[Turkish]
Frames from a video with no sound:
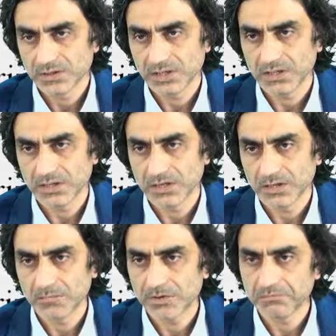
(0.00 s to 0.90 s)
Yani
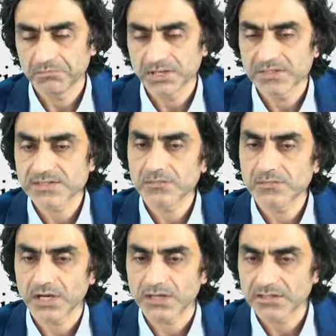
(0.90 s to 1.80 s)
ama
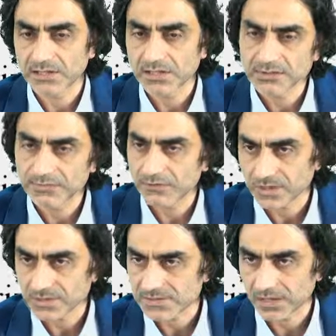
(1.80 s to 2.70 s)
benzer bir alternatif
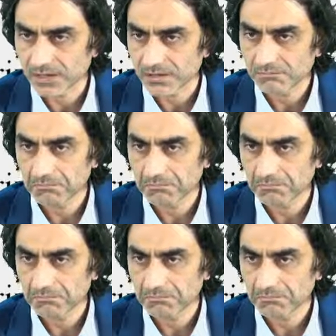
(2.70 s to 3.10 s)
varsa